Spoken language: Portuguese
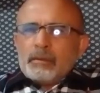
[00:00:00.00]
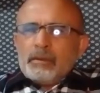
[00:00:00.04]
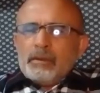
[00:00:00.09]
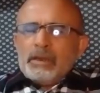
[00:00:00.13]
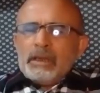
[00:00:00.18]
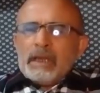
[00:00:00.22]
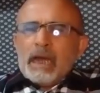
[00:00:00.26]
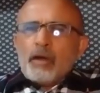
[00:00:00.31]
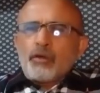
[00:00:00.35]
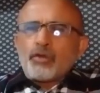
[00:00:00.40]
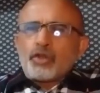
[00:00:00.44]

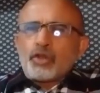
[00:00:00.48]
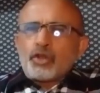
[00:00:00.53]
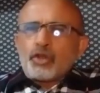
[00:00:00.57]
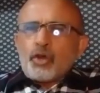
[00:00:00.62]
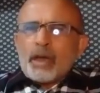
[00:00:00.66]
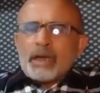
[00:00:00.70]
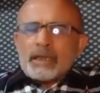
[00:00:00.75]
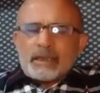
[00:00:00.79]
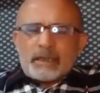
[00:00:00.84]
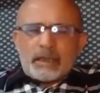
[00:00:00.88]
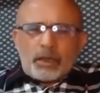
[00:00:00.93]
não
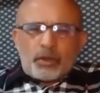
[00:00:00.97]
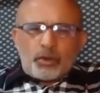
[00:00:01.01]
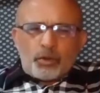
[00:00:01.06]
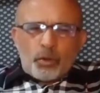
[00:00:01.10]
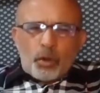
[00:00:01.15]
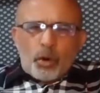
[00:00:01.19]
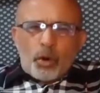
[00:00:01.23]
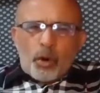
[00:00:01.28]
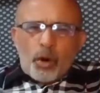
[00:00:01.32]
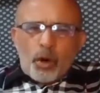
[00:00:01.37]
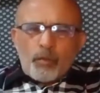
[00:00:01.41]
só
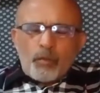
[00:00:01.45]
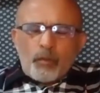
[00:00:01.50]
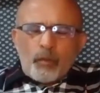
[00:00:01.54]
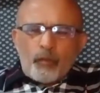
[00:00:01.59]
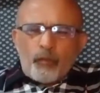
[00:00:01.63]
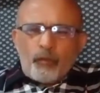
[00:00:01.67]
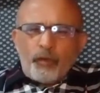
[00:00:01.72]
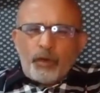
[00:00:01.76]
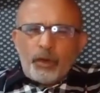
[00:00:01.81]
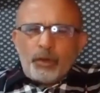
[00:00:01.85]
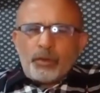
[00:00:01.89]
aceitou, como
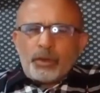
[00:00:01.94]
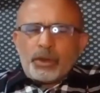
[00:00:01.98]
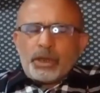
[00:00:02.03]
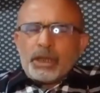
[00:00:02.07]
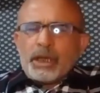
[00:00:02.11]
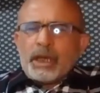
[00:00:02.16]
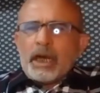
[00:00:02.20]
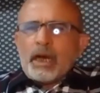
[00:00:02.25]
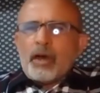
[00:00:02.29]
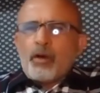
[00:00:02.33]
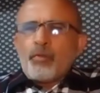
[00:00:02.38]
viu
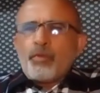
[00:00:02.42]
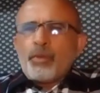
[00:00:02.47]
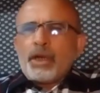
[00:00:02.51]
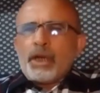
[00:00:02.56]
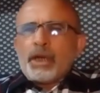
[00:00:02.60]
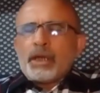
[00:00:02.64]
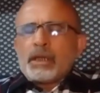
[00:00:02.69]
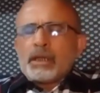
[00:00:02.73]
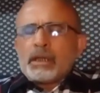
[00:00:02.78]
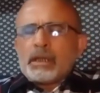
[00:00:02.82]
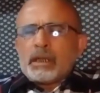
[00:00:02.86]
que
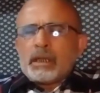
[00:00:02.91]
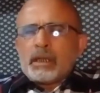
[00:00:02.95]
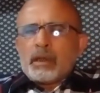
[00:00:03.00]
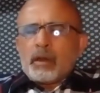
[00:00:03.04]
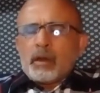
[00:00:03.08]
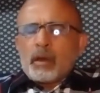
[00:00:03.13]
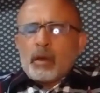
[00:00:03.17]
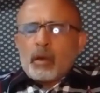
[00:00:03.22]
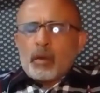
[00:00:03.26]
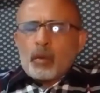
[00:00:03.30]
realmente